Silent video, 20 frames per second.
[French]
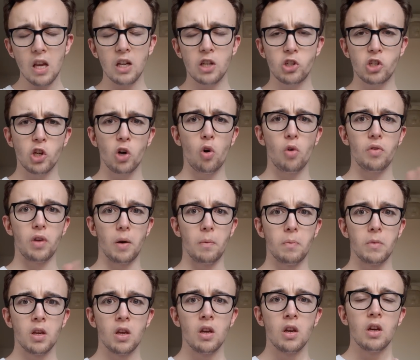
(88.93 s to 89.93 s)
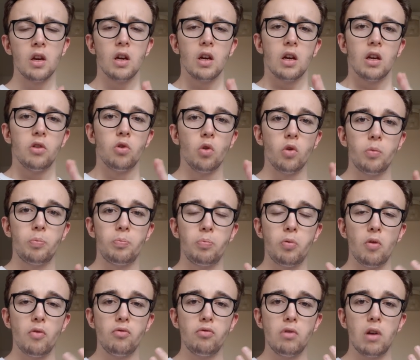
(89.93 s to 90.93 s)
J'y reviens. Donc
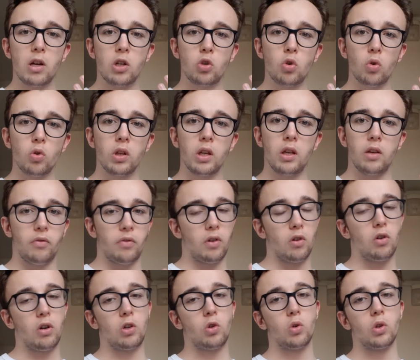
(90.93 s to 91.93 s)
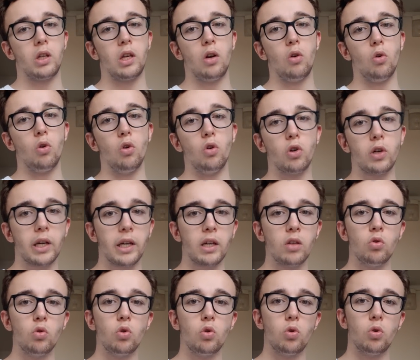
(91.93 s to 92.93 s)
pour vous, la journée, enfin la journée, le,
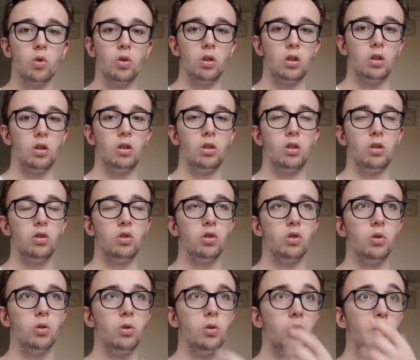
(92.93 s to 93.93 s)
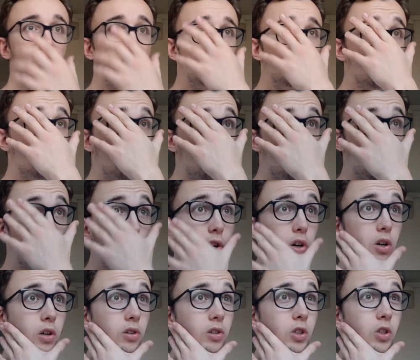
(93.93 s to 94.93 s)
créneau euh, de 2
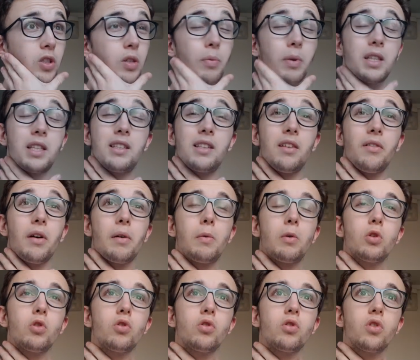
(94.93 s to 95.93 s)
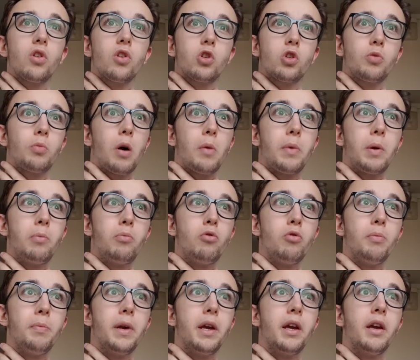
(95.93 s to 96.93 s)
heures, je ne sais pas si c'est vraiment 2 heures, je ne me rappelle
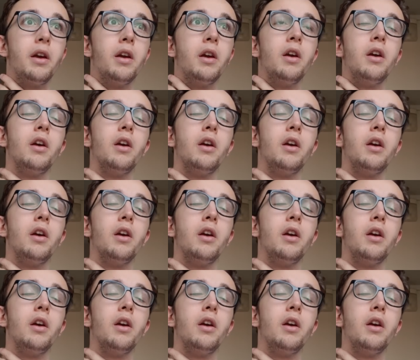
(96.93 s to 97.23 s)
plus, mais